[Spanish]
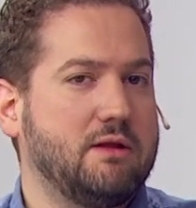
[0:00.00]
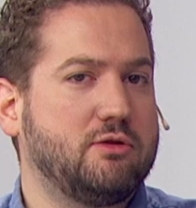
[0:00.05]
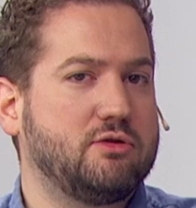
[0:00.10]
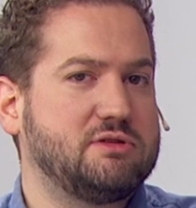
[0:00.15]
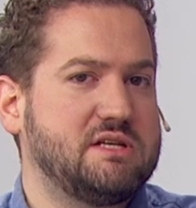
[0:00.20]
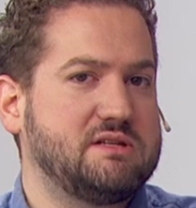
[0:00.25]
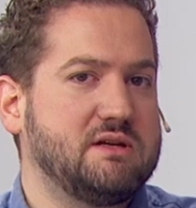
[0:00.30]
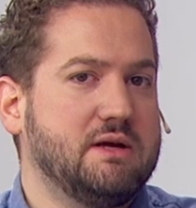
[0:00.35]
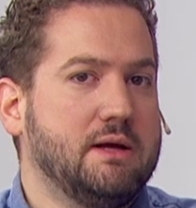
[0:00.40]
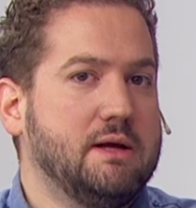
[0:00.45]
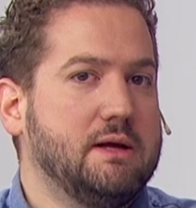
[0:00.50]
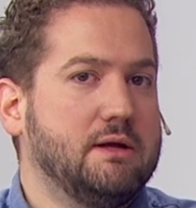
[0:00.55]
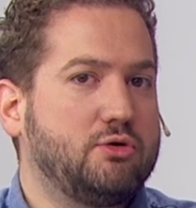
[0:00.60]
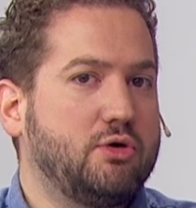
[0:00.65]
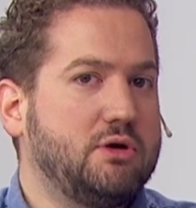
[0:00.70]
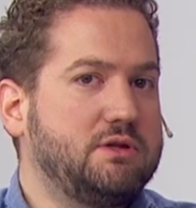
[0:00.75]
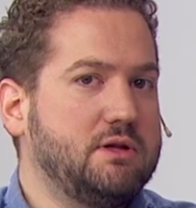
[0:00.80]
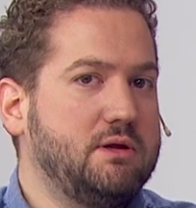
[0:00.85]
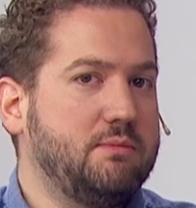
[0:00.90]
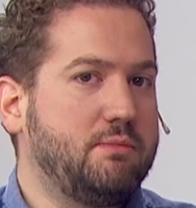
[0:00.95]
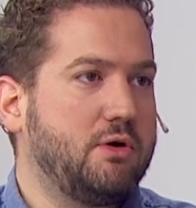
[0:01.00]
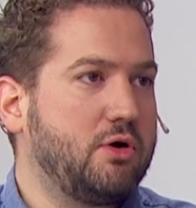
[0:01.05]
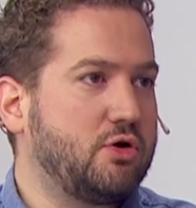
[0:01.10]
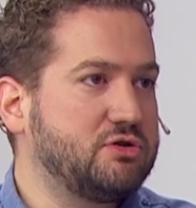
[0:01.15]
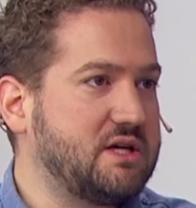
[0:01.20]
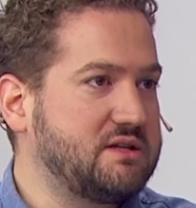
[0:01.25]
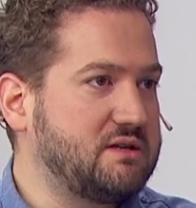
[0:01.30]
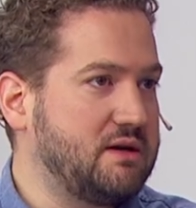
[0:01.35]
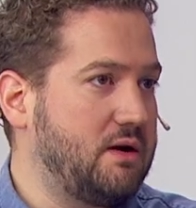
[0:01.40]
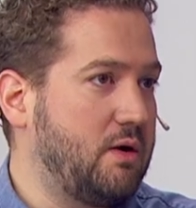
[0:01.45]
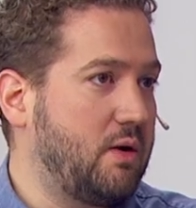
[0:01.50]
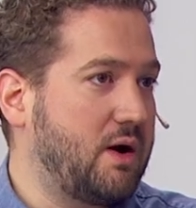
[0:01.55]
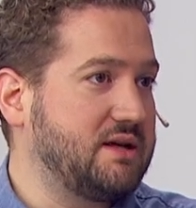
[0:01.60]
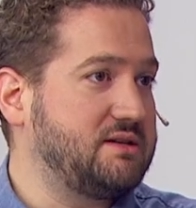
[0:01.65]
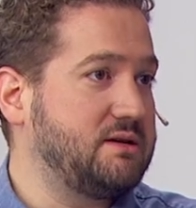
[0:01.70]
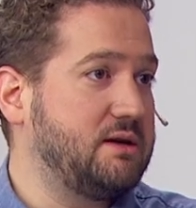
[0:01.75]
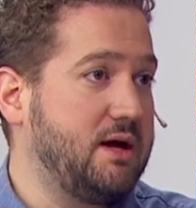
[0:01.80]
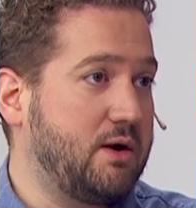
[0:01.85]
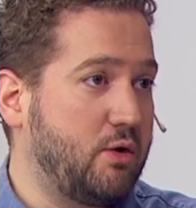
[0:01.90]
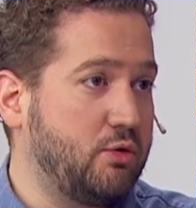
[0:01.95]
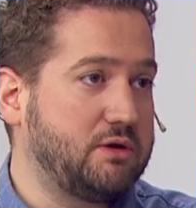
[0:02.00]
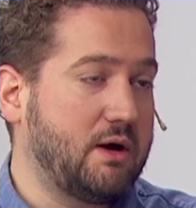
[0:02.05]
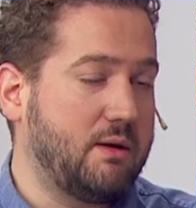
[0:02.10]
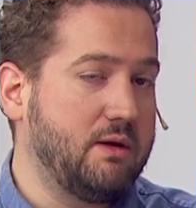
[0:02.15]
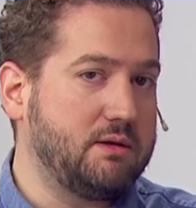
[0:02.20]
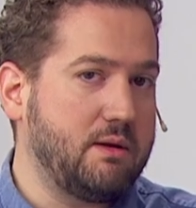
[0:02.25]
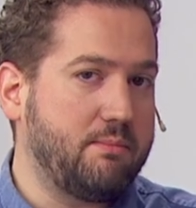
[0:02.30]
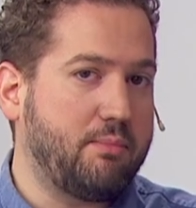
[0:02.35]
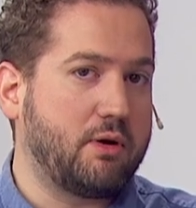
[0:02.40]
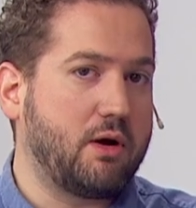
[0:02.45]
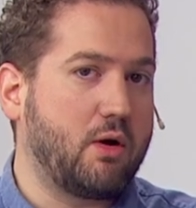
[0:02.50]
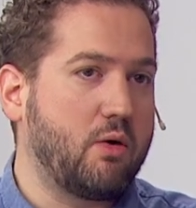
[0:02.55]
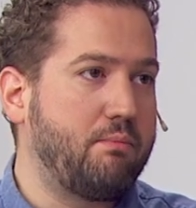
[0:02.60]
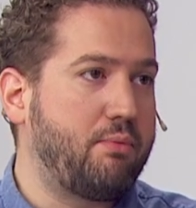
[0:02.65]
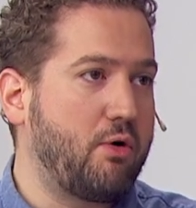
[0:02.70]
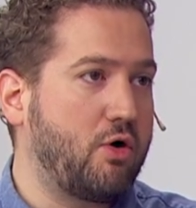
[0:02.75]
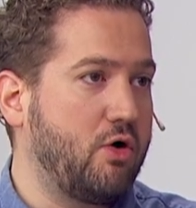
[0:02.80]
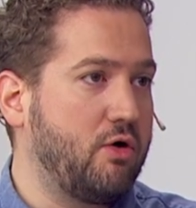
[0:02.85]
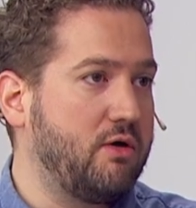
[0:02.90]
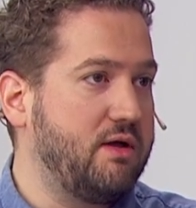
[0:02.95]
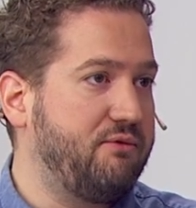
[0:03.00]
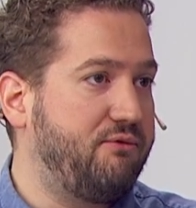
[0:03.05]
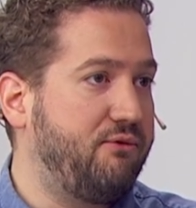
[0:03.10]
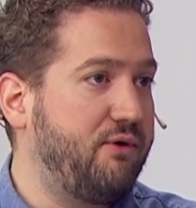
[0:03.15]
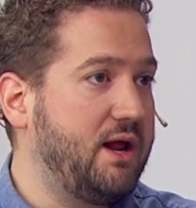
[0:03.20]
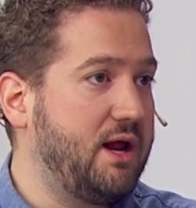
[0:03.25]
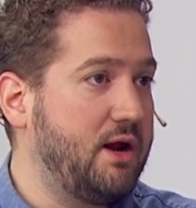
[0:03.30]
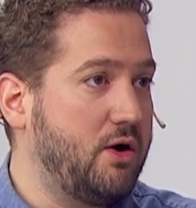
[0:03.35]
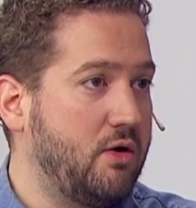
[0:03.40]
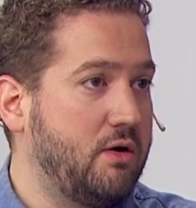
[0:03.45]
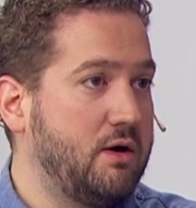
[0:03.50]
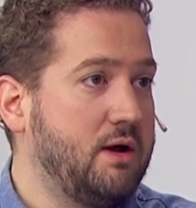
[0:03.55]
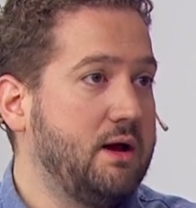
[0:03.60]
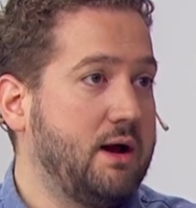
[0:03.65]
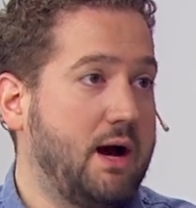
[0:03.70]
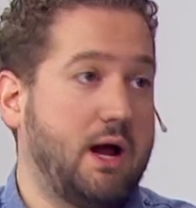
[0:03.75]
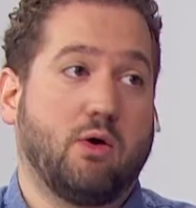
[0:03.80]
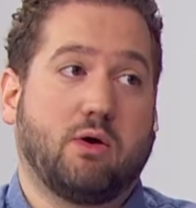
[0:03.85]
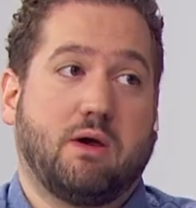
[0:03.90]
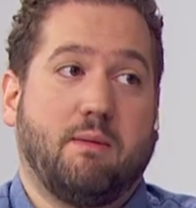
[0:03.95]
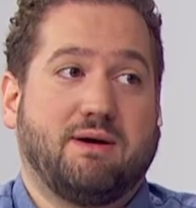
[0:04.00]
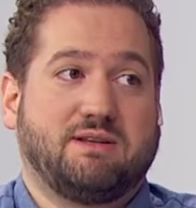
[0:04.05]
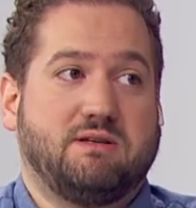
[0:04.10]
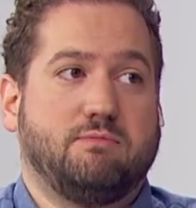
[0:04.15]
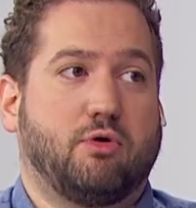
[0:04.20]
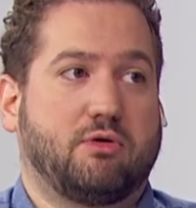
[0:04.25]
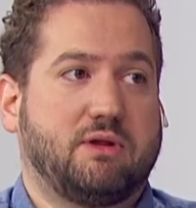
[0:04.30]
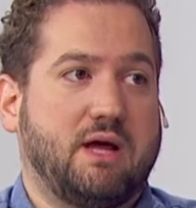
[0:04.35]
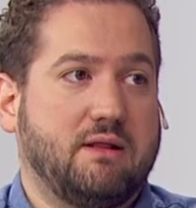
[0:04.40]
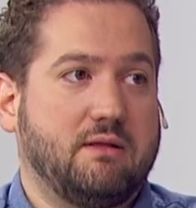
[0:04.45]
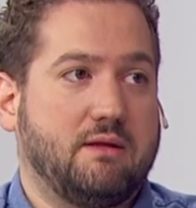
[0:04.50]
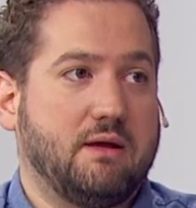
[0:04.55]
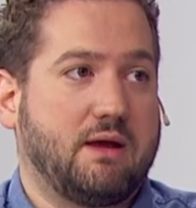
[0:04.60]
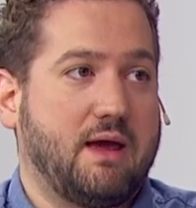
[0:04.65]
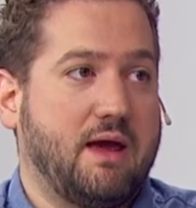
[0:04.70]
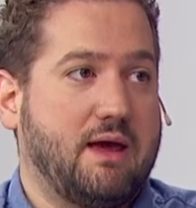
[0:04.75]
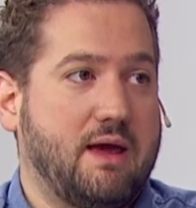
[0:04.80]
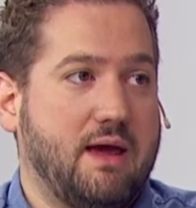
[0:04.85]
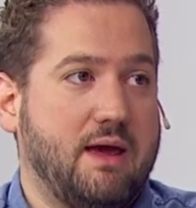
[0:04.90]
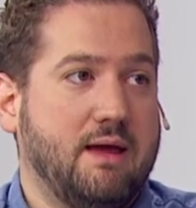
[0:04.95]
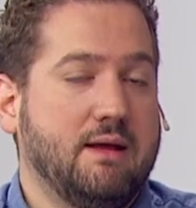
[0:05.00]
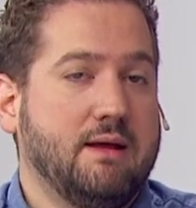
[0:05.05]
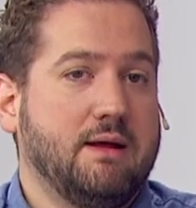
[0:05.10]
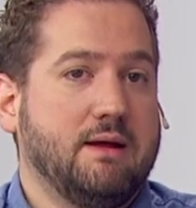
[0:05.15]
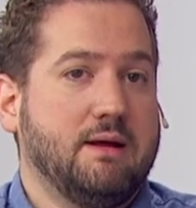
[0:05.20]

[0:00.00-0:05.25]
Entonces, todo este tipo de cosas lo que hacen es justamente ponerle un poco de freno a lo que es más importante, que es que